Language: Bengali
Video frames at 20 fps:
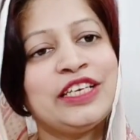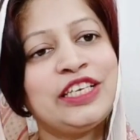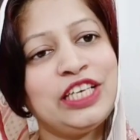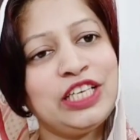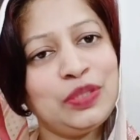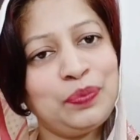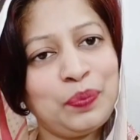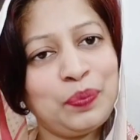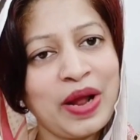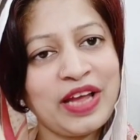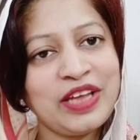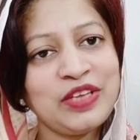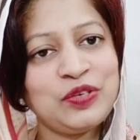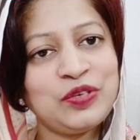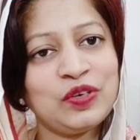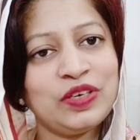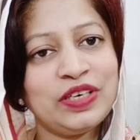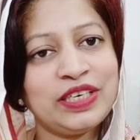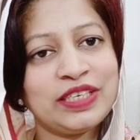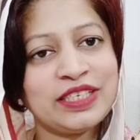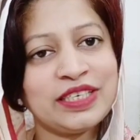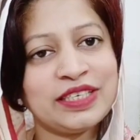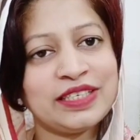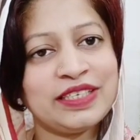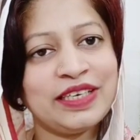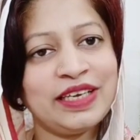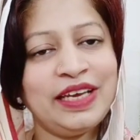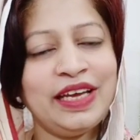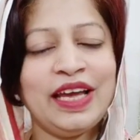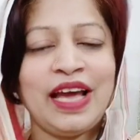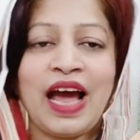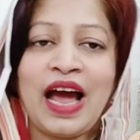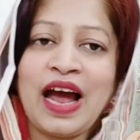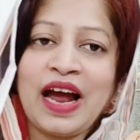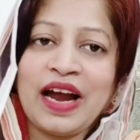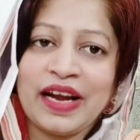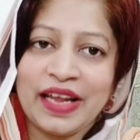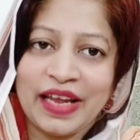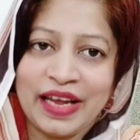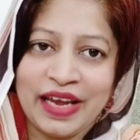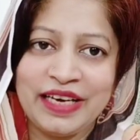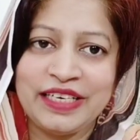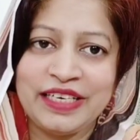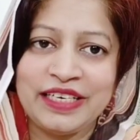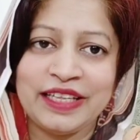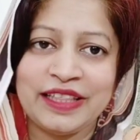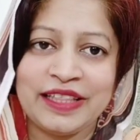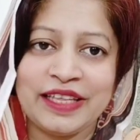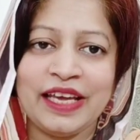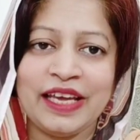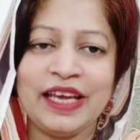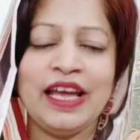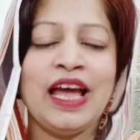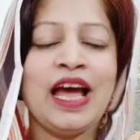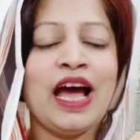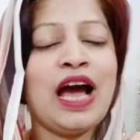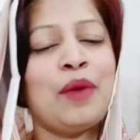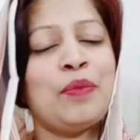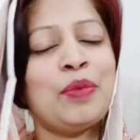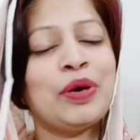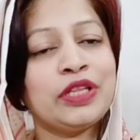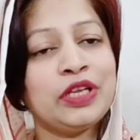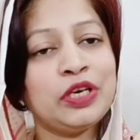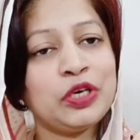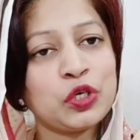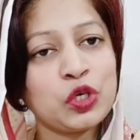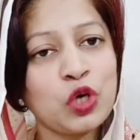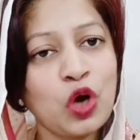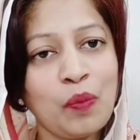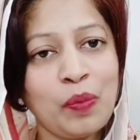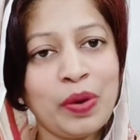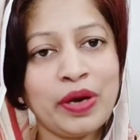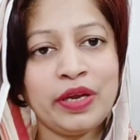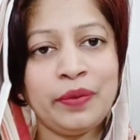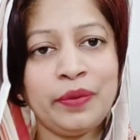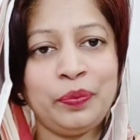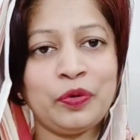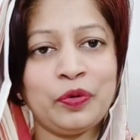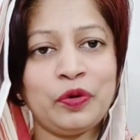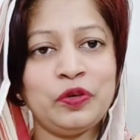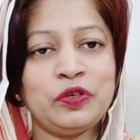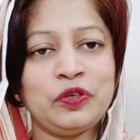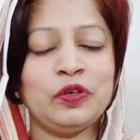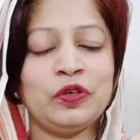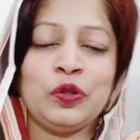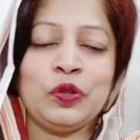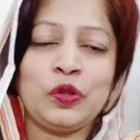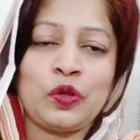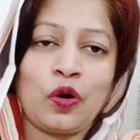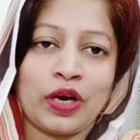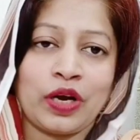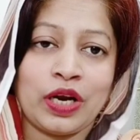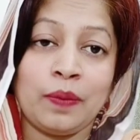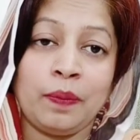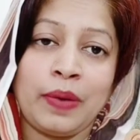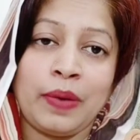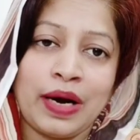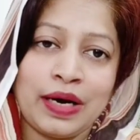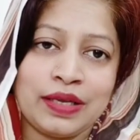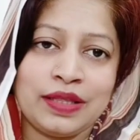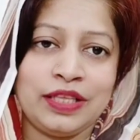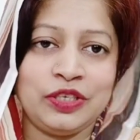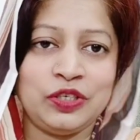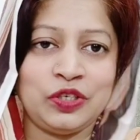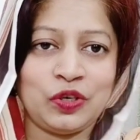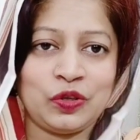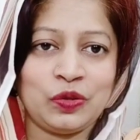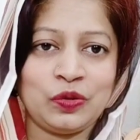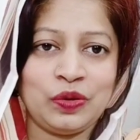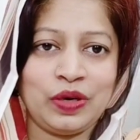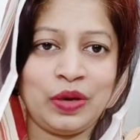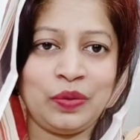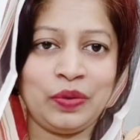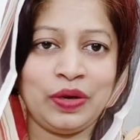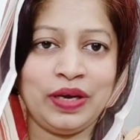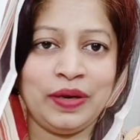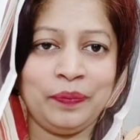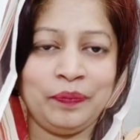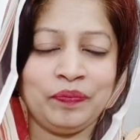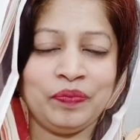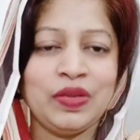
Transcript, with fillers: শীত প্রায় চলে এসেছে আর এই শীতে আমাদের সবারই প্রয়োজন ত্বকের বাড়তি যত্ন নেওয়া